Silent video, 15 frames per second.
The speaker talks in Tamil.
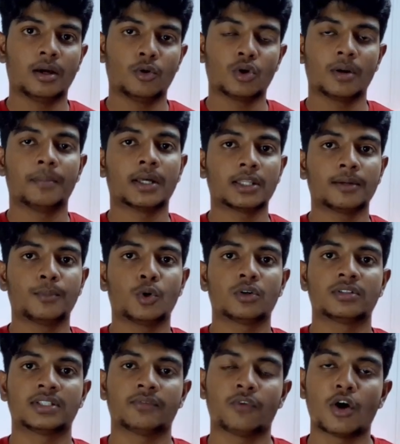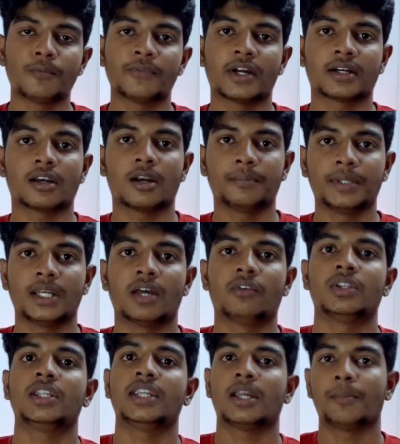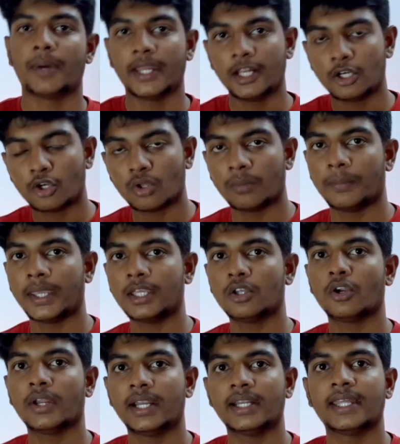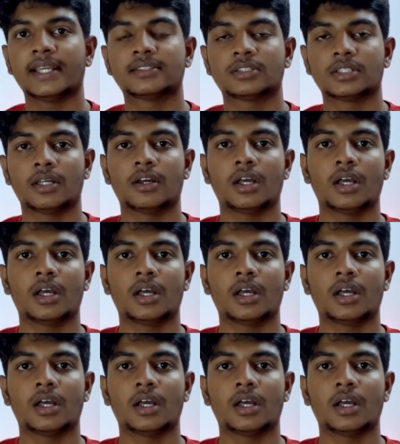உங்கள் மதர் போர்டு ஃபார்ம் ஃபேக்டர் அப்படின்னா வந்து நீங்கள் மைக்ரோ மைக்ரோ ஏடிஎக்ஸ்